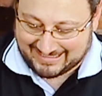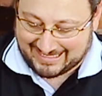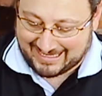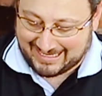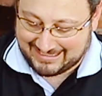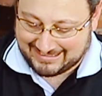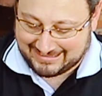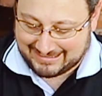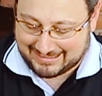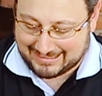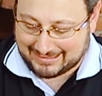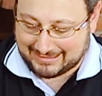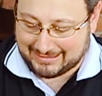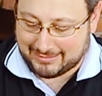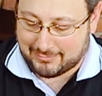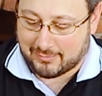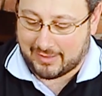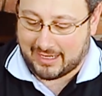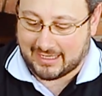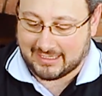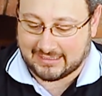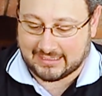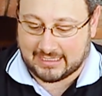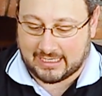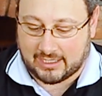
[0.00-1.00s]
que é esse aqui
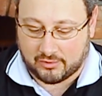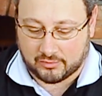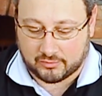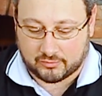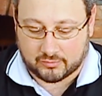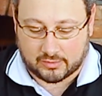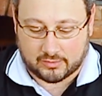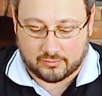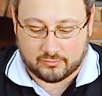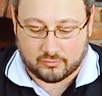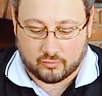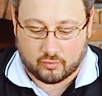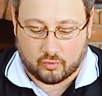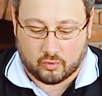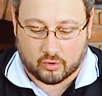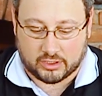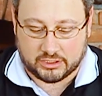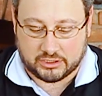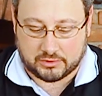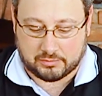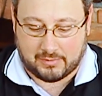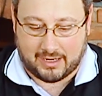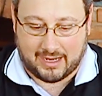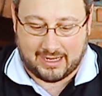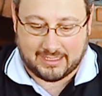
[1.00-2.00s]
mais alto, ó, um
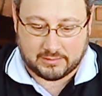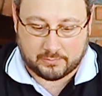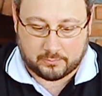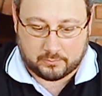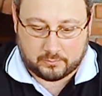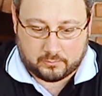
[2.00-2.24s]
corte mais,